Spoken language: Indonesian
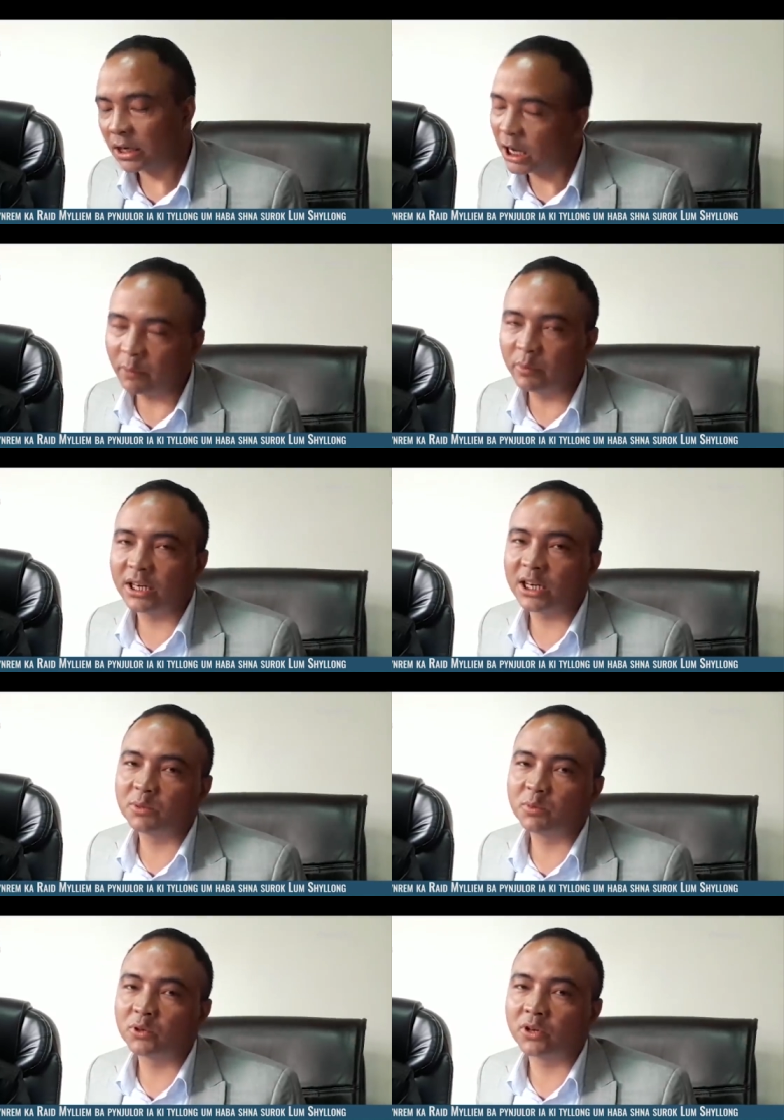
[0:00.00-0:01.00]
nak mentak
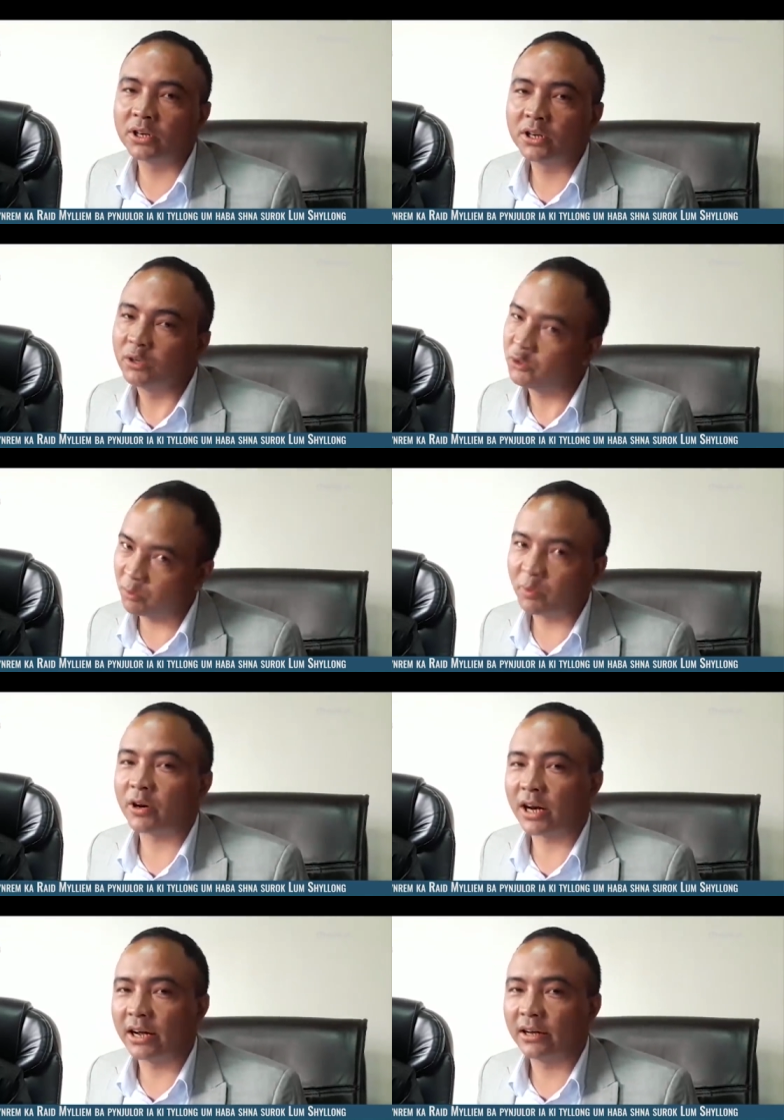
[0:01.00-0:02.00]
kejung toy jung
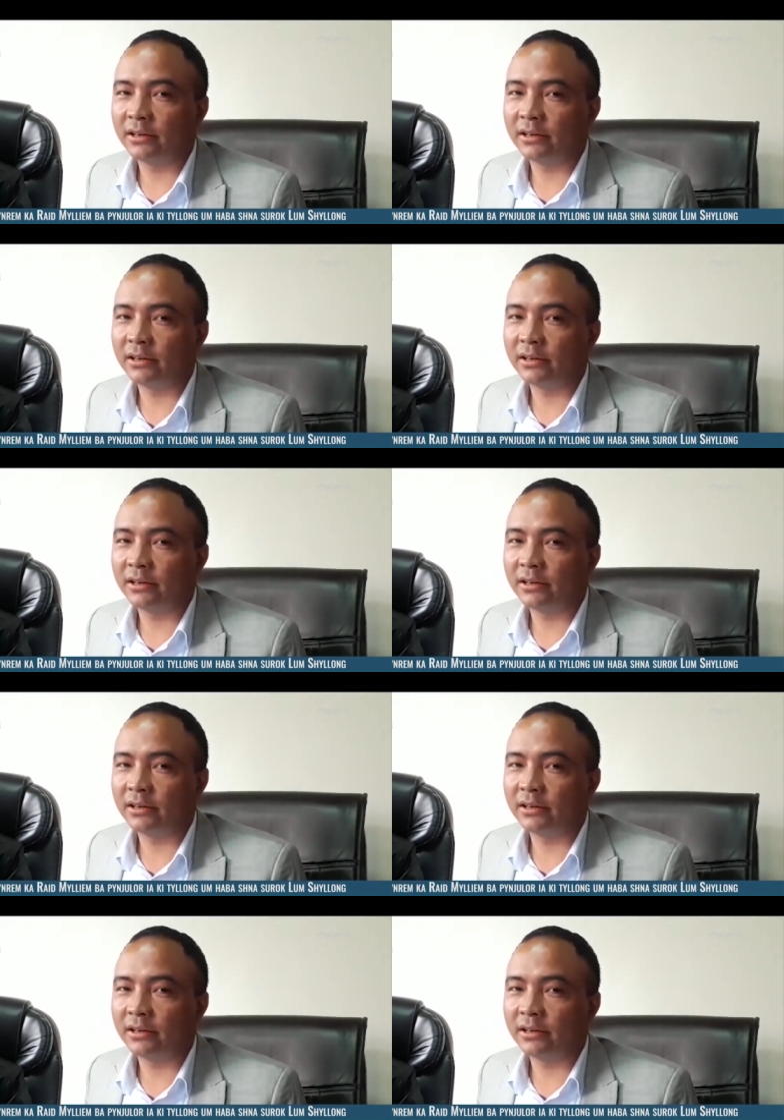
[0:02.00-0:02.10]
borola